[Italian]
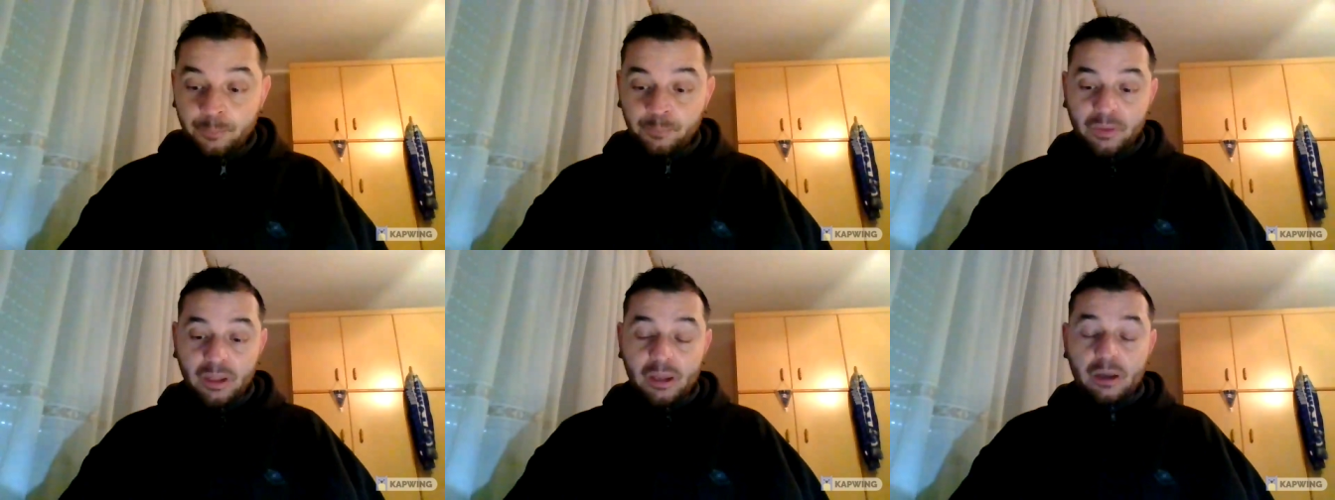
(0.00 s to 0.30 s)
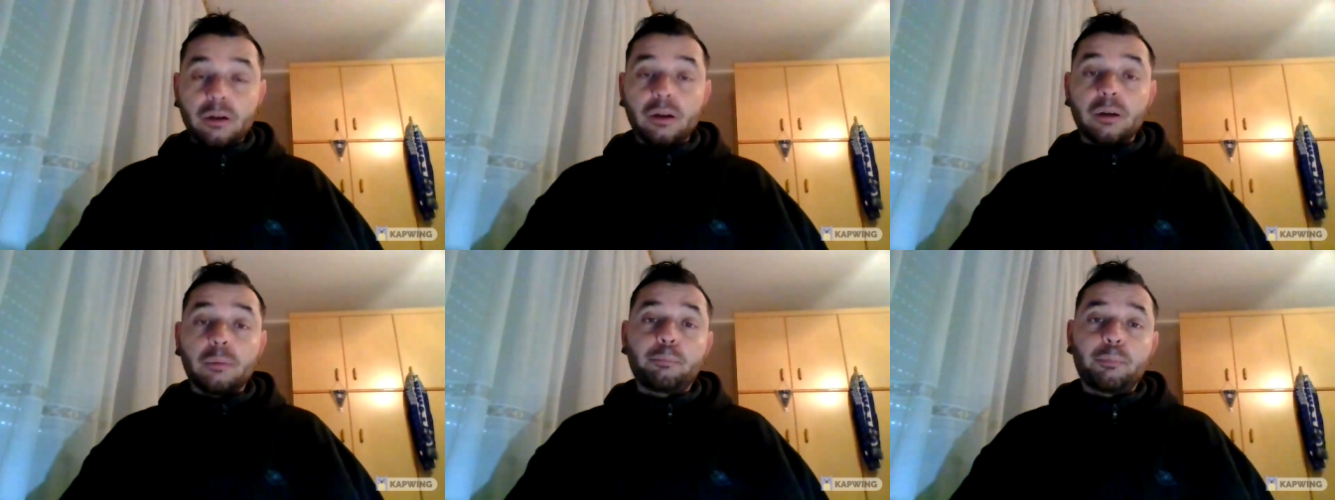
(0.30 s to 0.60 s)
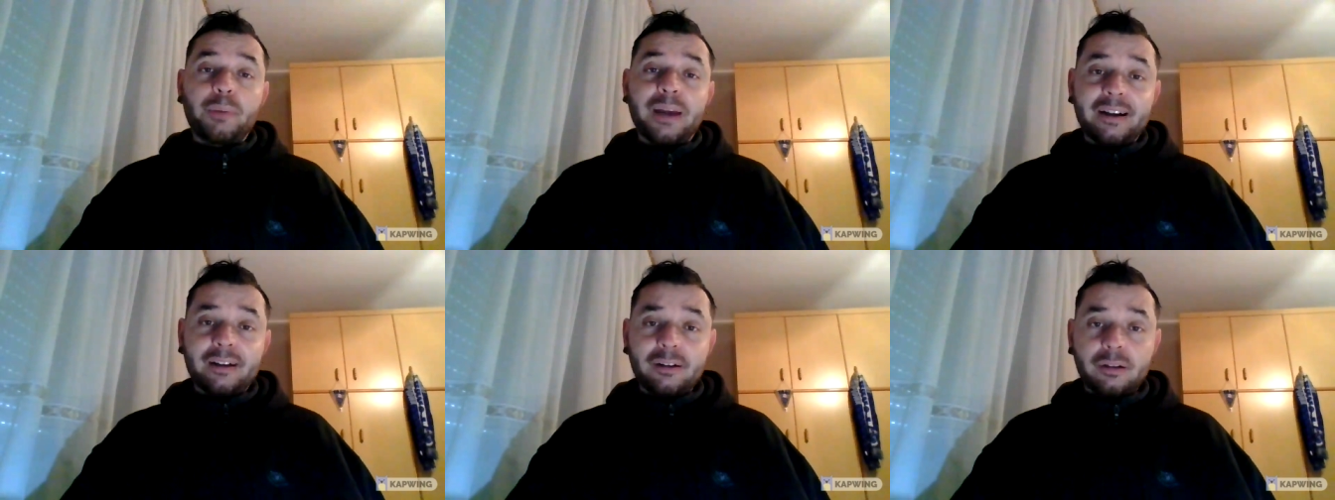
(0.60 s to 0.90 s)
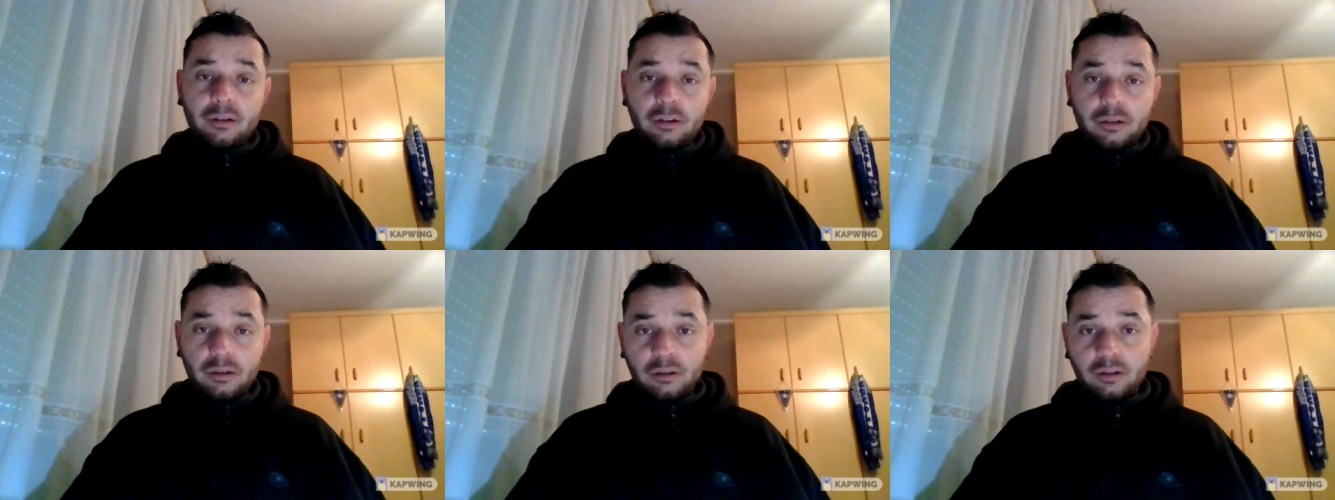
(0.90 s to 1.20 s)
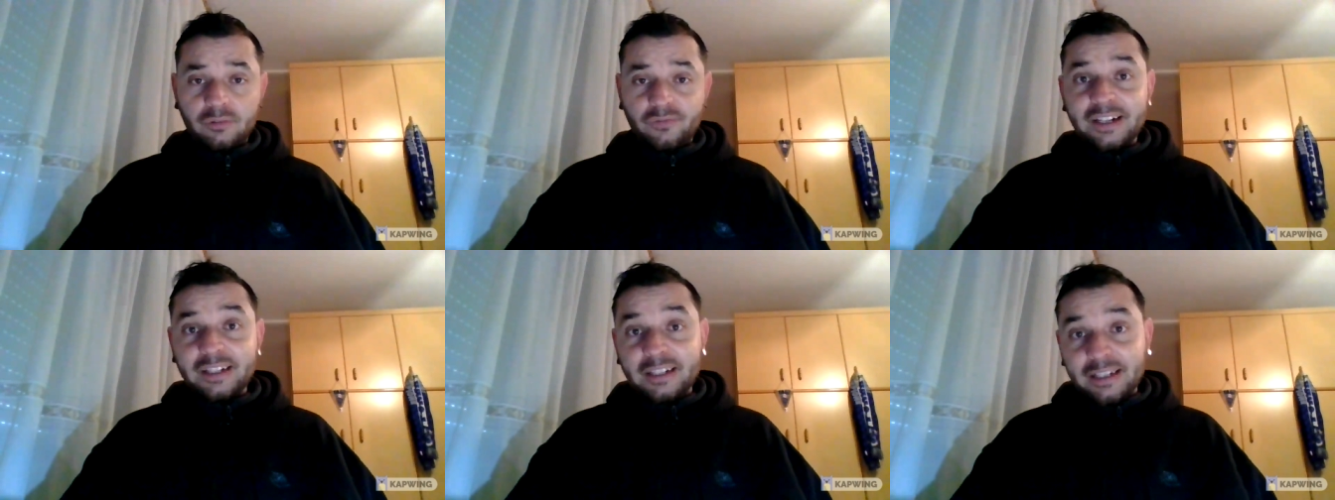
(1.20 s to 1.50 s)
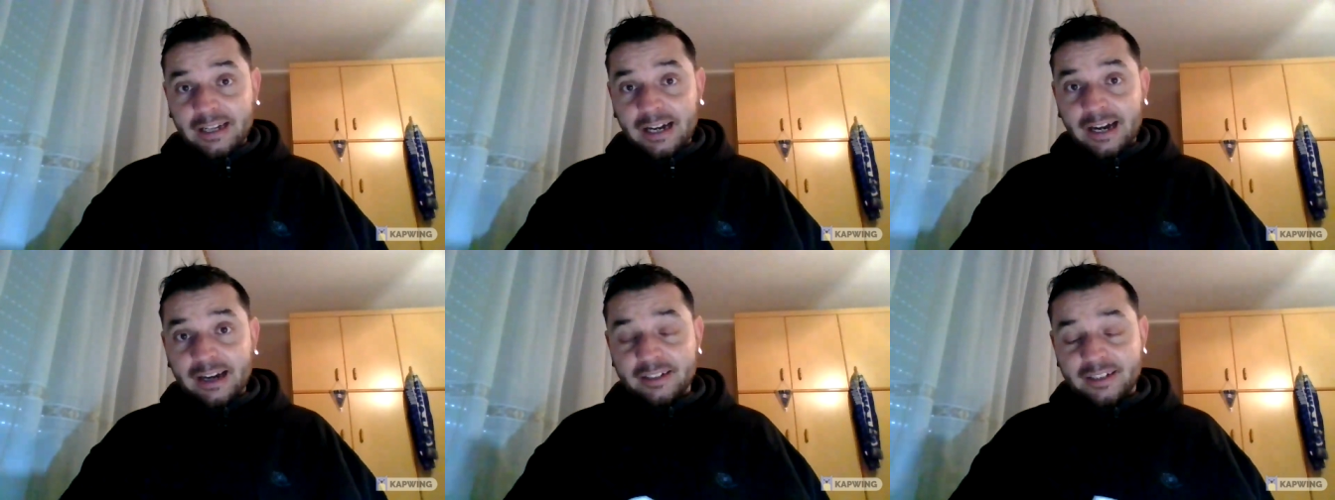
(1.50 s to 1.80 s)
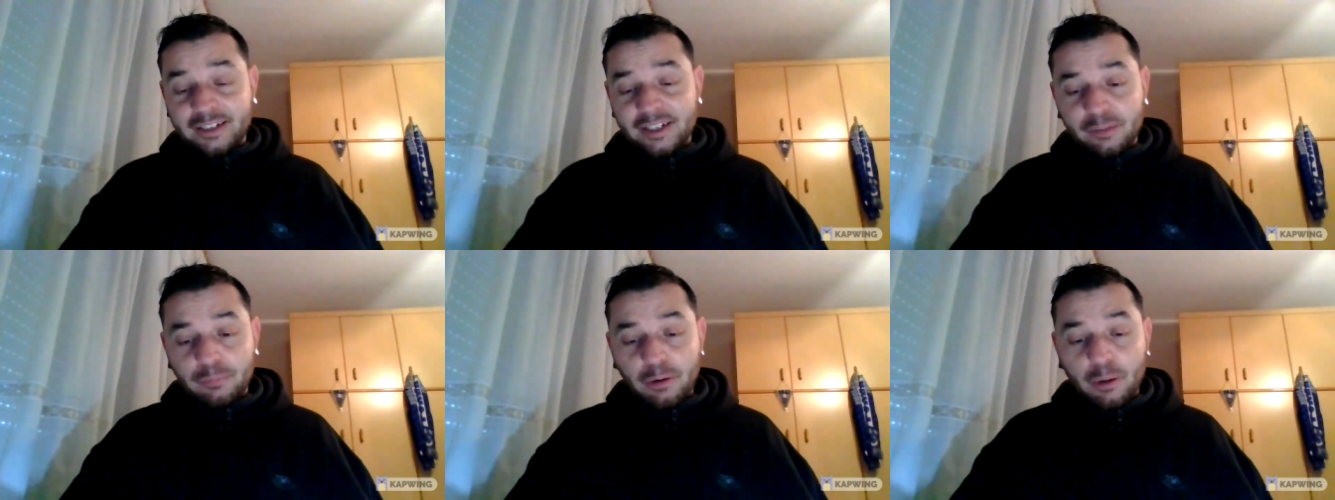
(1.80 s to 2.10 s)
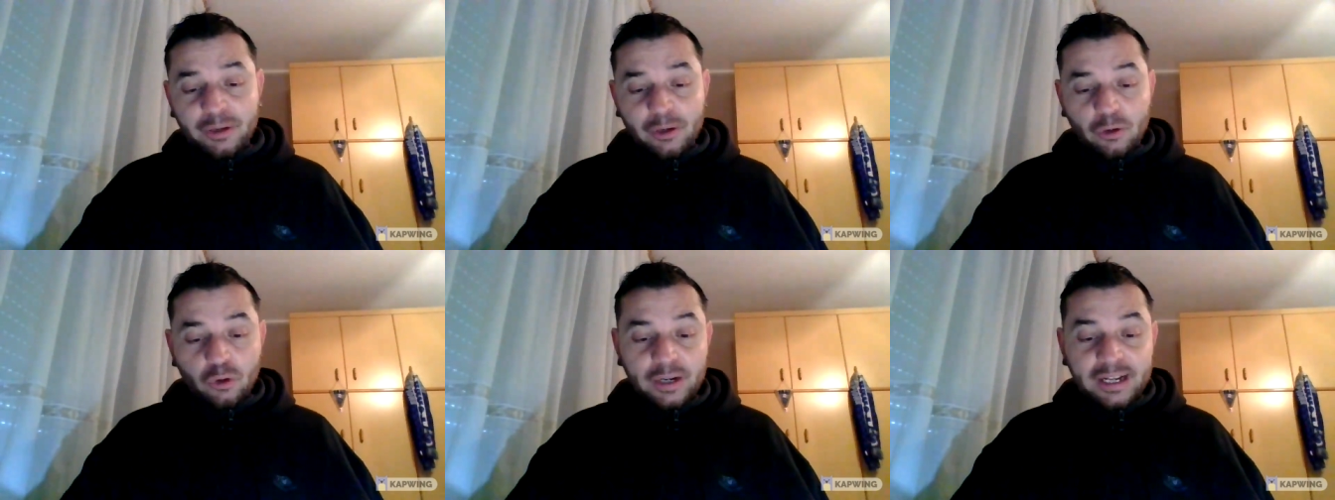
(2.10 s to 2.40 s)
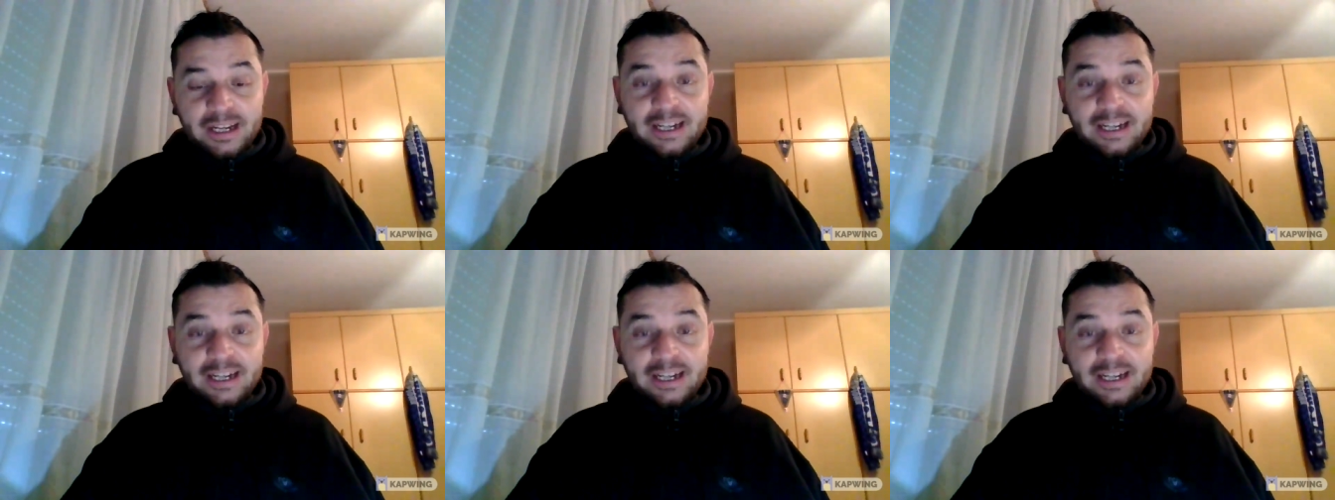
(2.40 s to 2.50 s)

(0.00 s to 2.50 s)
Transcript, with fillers: eh, per eh, vendicarsi di Paperone